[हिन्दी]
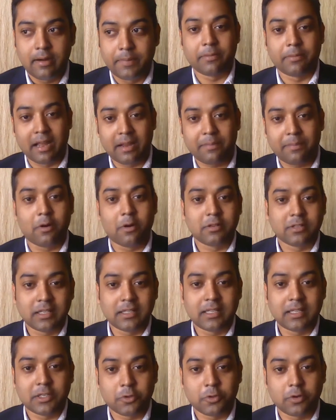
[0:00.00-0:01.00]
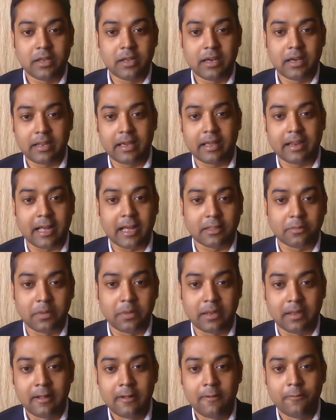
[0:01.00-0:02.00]
जब घर पहुंचते थे शूटिंग करके रात
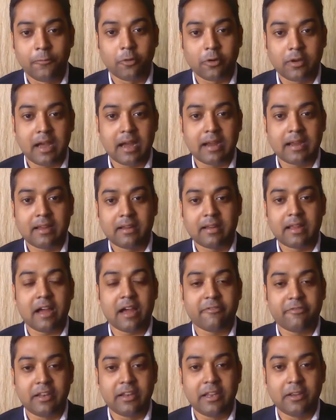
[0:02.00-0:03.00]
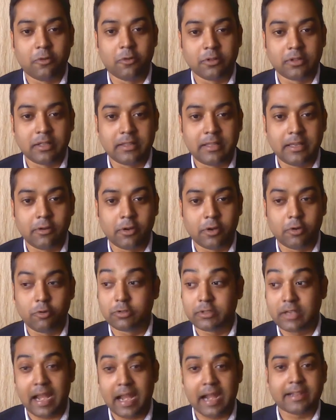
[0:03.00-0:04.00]
में तो क्या क्या फीलिंग होती थी क्योंकि
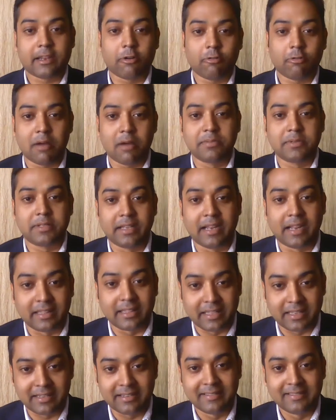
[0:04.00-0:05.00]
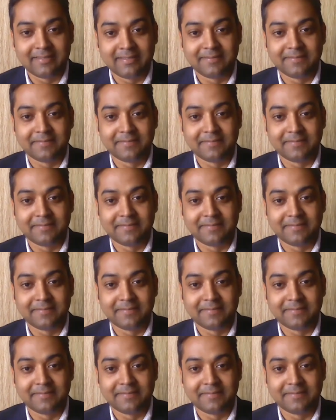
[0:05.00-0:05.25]
उस कैरेक्टर को आप जी रहे थे